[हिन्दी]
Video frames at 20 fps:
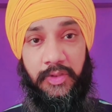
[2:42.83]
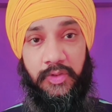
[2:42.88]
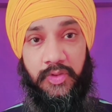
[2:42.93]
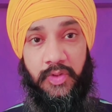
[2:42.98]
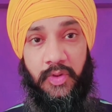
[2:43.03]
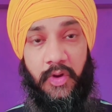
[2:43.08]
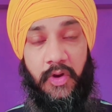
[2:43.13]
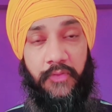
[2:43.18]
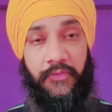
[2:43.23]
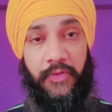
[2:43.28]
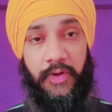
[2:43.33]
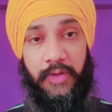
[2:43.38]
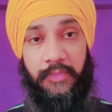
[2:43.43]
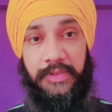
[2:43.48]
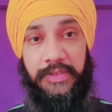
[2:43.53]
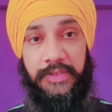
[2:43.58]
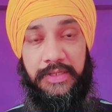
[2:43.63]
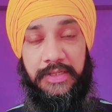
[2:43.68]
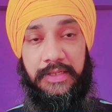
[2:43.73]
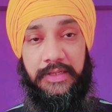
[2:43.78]
सौंफ और
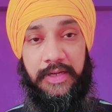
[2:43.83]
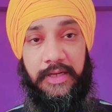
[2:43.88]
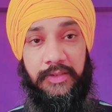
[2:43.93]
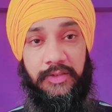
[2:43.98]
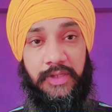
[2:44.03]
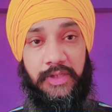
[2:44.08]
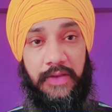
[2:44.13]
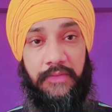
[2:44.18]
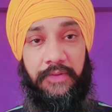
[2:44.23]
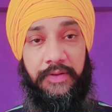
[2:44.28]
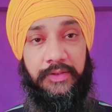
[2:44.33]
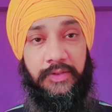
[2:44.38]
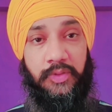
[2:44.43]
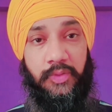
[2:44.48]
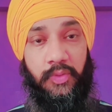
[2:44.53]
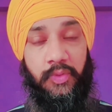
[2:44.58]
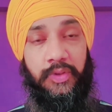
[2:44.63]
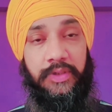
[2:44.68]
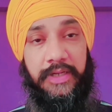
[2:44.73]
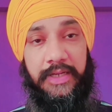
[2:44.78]
मिश्री का सेवन
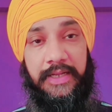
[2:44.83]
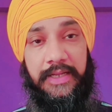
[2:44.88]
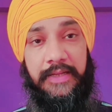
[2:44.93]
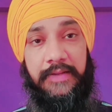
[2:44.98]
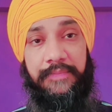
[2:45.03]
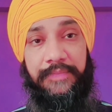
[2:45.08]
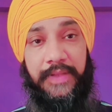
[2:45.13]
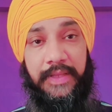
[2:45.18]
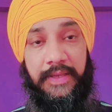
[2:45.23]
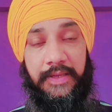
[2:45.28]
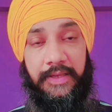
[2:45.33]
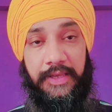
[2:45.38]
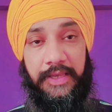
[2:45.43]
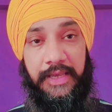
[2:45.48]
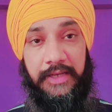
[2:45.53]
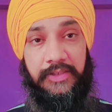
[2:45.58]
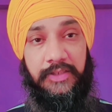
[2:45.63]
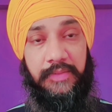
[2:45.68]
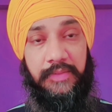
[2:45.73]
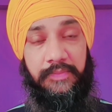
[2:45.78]
जरूर करें
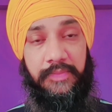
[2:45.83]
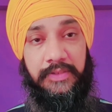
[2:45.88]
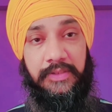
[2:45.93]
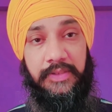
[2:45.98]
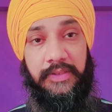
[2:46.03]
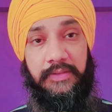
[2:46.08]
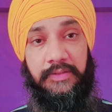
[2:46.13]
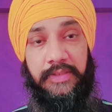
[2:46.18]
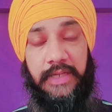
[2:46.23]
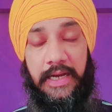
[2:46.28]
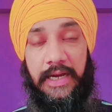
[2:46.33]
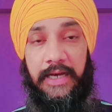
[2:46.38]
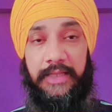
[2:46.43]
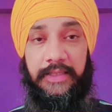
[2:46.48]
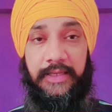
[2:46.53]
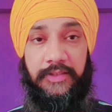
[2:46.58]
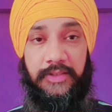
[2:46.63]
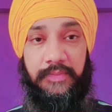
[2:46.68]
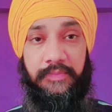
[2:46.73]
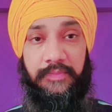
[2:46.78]
एक चम्मच या
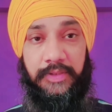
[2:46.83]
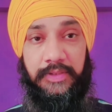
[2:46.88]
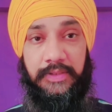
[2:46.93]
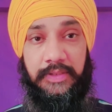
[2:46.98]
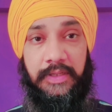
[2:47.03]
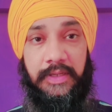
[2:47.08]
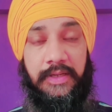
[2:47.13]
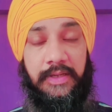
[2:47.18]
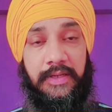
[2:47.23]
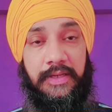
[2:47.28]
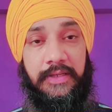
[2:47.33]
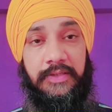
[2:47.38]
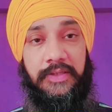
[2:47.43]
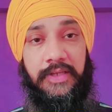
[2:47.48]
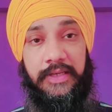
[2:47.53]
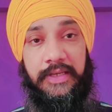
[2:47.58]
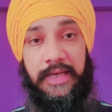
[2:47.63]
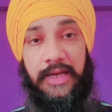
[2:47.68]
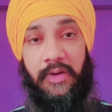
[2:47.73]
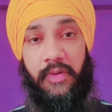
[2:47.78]
आधा चम्मच
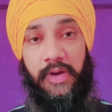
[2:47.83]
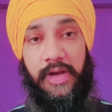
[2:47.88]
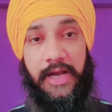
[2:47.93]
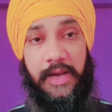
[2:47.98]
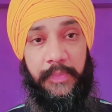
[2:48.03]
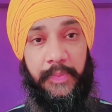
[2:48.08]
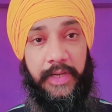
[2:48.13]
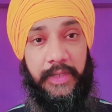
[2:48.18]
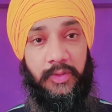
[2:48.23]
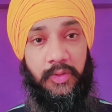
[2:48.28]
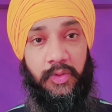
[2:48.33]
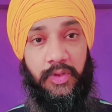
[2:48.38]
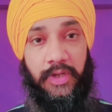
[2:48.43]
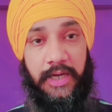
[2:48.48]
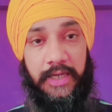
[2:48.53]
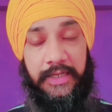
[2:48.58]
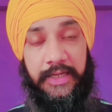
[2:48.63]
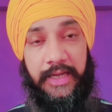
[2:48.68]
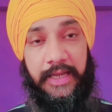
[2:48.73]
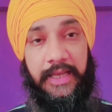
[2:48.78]
इससे क्या होगा आपका जो
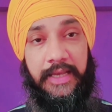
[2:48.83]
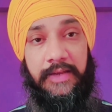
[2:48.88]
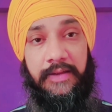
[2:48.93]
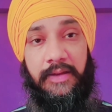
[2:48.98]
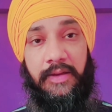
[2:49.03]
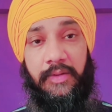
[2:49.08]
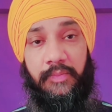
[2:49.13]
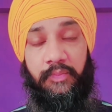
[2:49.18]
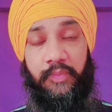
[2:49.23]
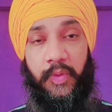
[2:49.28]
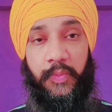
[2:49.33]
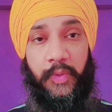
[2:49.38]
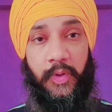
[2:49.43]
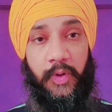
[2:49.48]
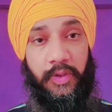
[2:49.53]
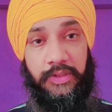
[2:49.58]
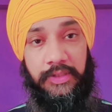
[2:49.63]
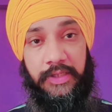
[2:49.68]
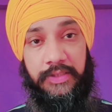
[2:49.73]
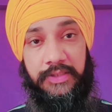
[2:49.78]
खाना है वो
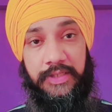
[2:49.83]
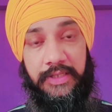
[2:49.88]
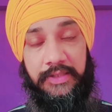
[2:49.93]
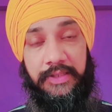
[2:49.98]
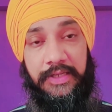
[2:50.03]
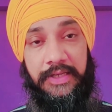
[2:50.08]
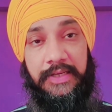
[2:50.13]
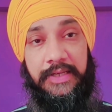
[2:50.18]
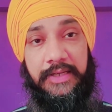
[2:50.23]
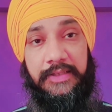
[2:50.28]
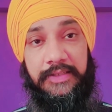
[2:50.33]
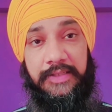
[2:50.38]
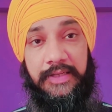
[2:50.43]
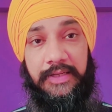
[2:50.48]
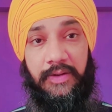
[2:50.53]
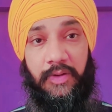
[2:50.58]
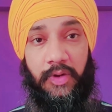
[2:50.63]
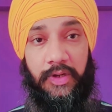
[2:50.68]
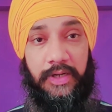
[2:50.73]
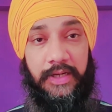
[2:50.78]
बहुत ही अच्छे तरीके से
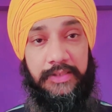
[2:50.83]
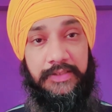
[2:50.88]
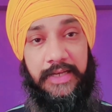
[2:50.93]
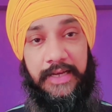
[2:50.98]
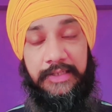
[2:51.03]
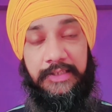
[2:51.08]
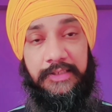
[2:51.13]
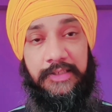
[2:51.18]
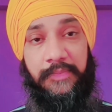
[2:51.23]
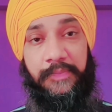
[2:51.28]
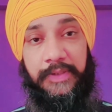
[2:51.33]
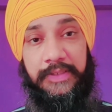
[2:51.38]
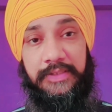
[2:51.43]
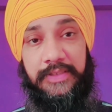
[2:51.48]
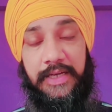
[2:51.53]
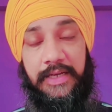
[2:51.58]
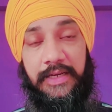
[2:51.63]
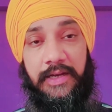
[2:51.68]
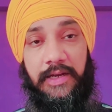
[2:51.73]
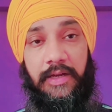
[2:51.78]
और आसानी से पच
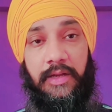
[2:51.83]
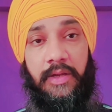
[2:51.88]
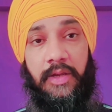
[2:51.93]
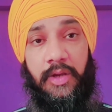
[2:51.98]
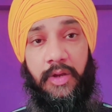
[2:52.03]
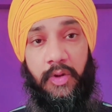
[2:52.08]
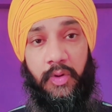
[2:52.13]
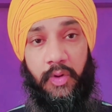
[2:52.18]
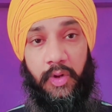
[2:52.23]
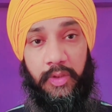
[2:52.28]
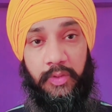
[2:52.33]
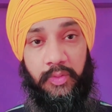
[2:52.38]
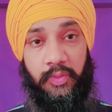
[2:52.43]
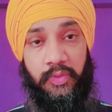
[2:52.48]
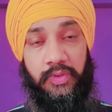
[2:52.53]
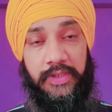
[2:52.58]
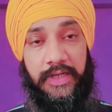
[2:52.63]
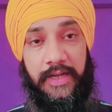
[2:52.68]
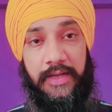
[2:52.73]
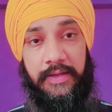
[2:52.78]
जाएगा और
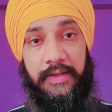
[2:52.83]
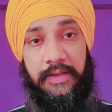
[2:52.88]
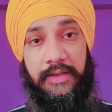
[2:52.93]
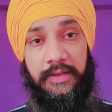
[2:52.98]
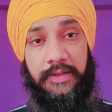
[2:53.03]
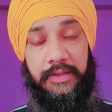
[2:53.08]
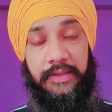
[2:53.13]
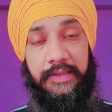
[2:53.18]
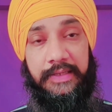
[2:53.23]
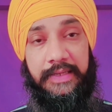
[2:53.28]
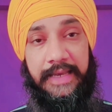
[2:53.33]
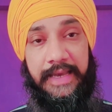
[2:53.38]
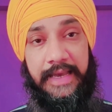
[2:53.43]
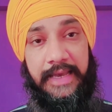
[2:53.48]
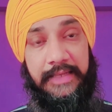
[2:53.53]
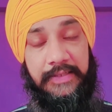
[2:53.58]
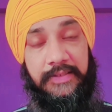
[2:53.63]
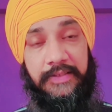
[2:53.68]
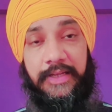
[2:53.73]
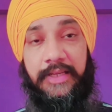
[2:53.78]
दूसरा
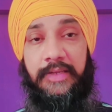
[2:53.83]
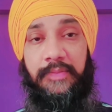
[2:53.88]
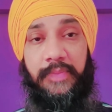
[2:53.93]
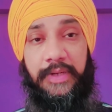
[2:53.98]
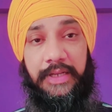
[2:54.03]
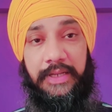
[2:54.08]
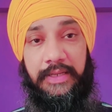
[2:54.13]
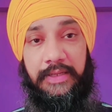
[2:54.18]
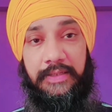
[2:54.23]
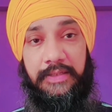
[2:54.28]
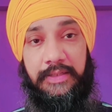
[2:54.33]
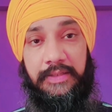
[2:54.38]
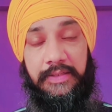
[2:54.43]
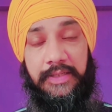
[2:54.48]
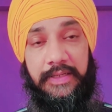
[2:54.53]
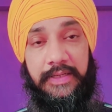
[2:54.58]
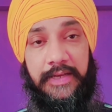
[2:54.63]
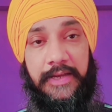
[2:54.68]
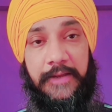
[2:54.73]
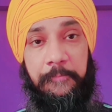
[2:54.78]
गैस नहीं बनेगी
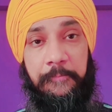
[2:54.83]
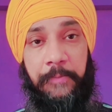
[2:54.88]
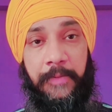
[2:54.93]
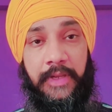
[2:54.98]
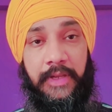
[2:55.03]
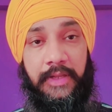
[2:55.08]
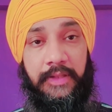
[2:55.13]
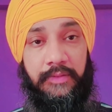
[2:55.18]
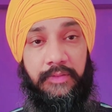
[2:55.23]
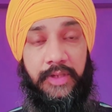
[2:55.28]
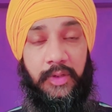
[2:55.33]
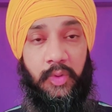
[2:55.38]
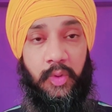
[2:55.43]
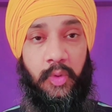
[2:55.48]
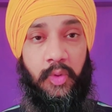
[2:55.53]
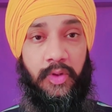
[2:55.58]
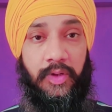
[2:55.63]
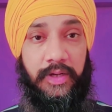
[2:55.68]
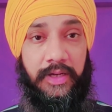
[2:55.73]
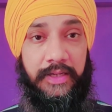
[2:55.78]
ठीक है देखो
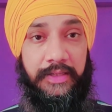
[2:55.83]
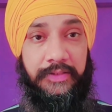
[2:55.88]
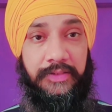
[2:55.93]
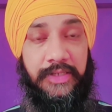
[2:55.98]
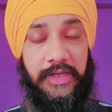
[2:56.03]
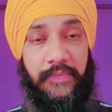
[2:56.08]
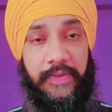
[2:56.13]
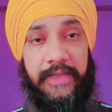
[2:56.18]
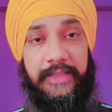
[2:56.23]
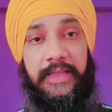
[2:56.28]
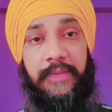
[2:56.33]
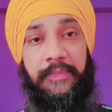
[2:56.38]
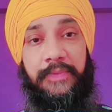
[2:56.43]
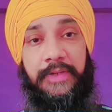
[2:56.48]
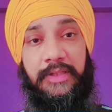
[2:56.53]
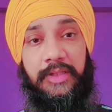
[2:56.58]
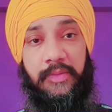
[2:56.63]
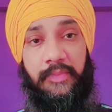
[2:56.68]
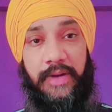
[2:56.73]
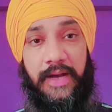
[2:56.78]
ये बात
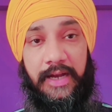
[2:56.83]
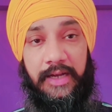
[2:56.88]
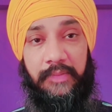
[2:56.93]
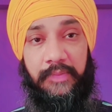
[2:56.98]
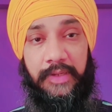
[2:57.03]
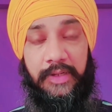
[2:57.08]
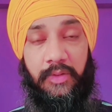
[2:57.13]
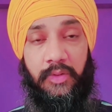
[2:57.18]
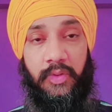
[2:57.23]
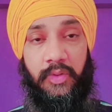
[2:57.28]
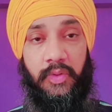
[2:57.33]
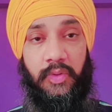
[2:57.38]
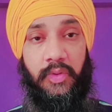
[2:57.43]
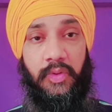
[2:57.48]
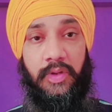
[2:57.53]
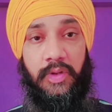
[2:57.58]
अपने दिमाग में रखो